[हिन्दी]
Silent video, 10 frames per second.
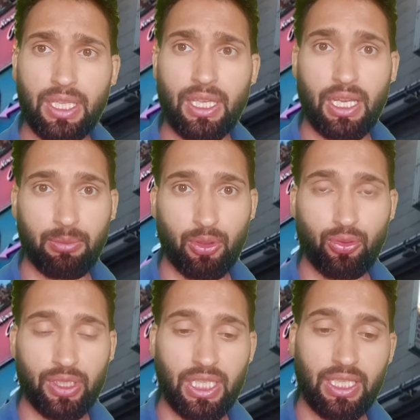में आप
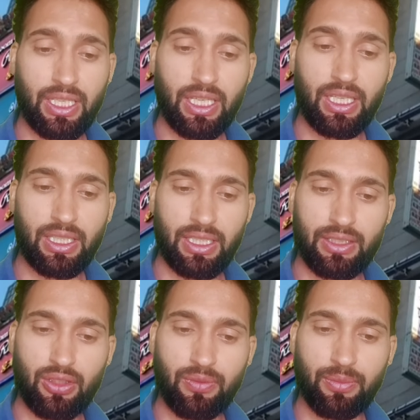लोगों के लिए
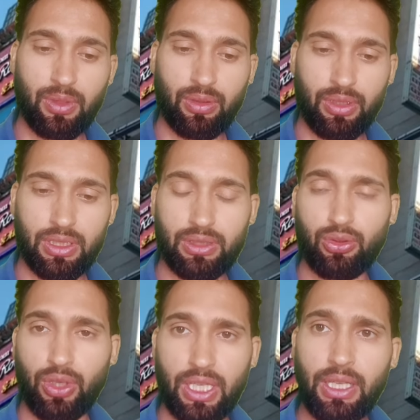ये जॉब
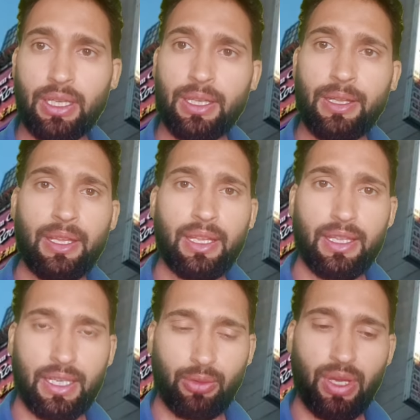जो है
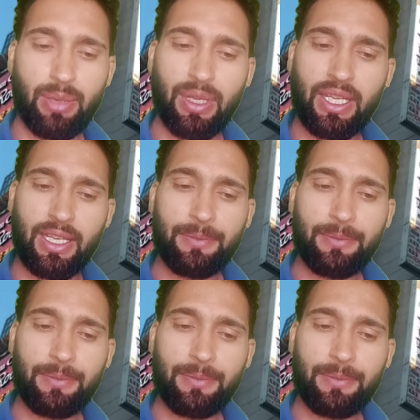रिक्वायरमेंट